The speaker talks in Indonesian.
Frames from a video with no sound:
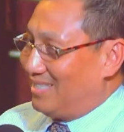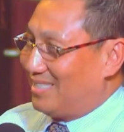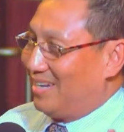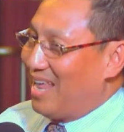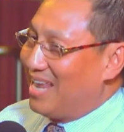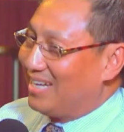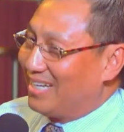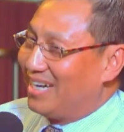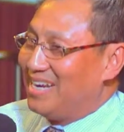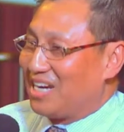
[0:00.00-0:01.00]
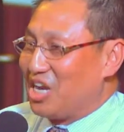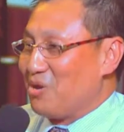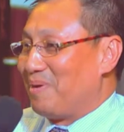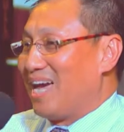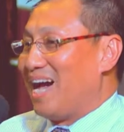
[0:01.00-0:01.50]
selain kehendak
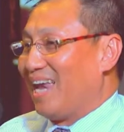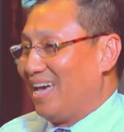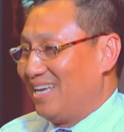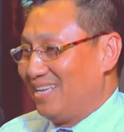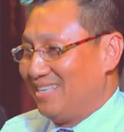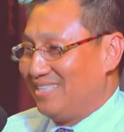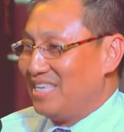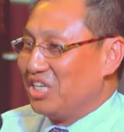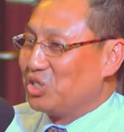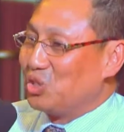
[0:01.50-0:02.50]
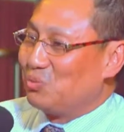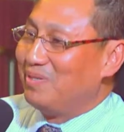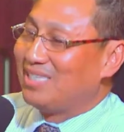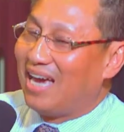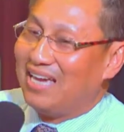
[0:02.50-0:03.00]
daripada Allah, Yesus
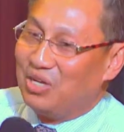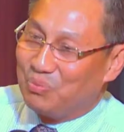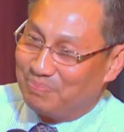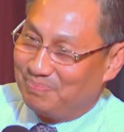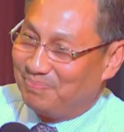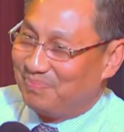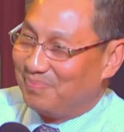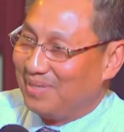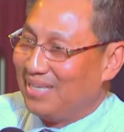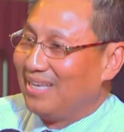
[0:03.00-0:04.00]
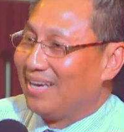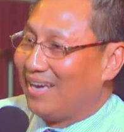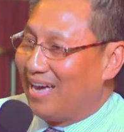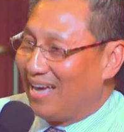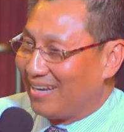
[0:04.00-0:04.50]
bisa hidup
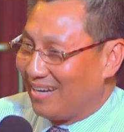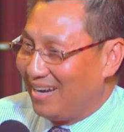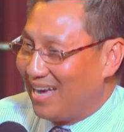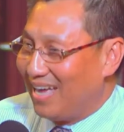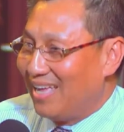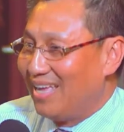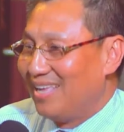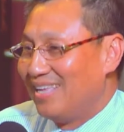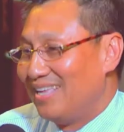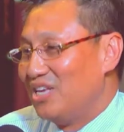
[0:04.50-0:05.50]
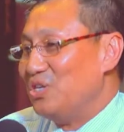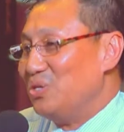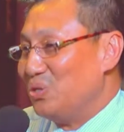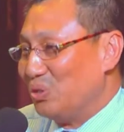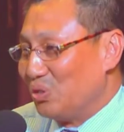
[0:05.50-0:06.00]
karena
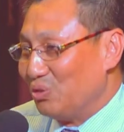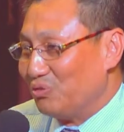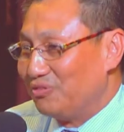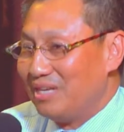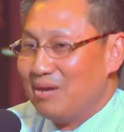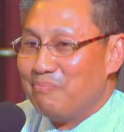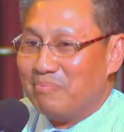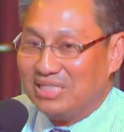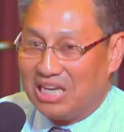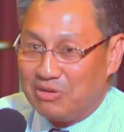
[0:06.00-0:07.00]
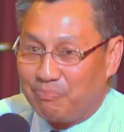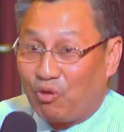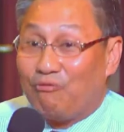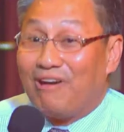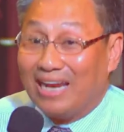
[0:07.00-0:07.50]
Yusuf menjadi
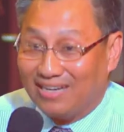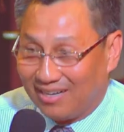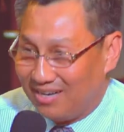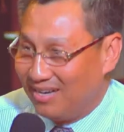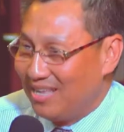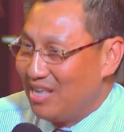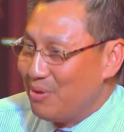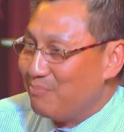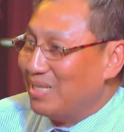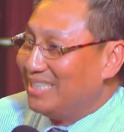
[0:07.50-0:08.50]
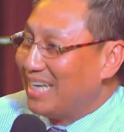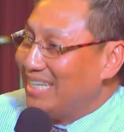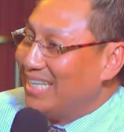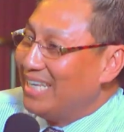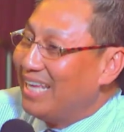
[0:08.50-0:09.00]
provider,
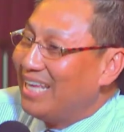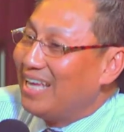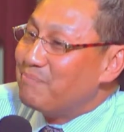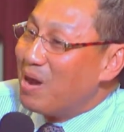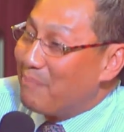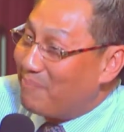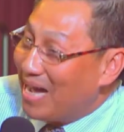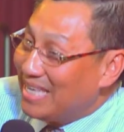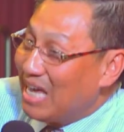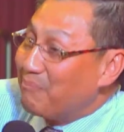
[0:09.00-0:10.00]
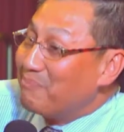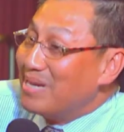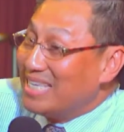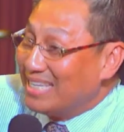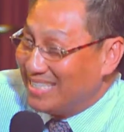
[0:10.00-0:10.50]
menjadi bapa yang
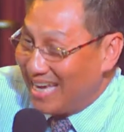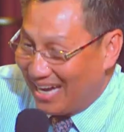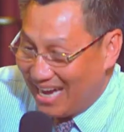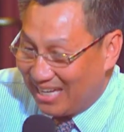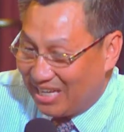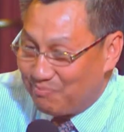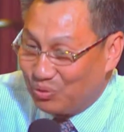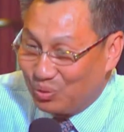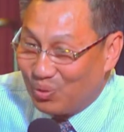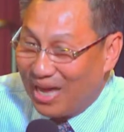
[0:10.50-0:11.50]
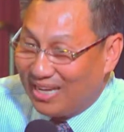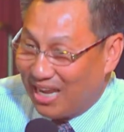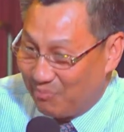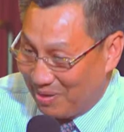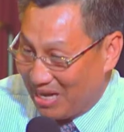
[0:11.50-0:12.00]
menyediakan kebutuhan
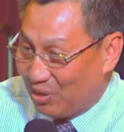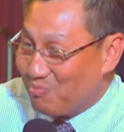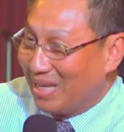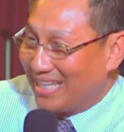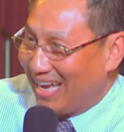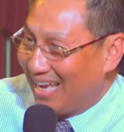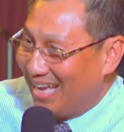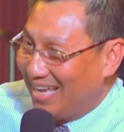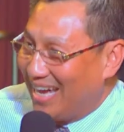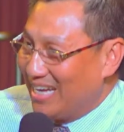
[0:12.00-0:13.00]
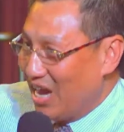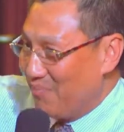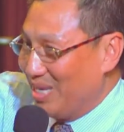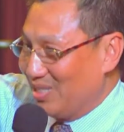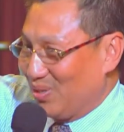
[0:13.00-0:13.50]
daripada rumah tangga. Ada
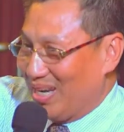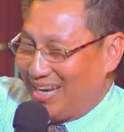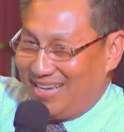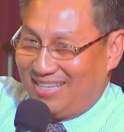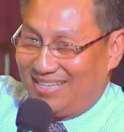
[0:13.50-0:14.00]
amin, saudara.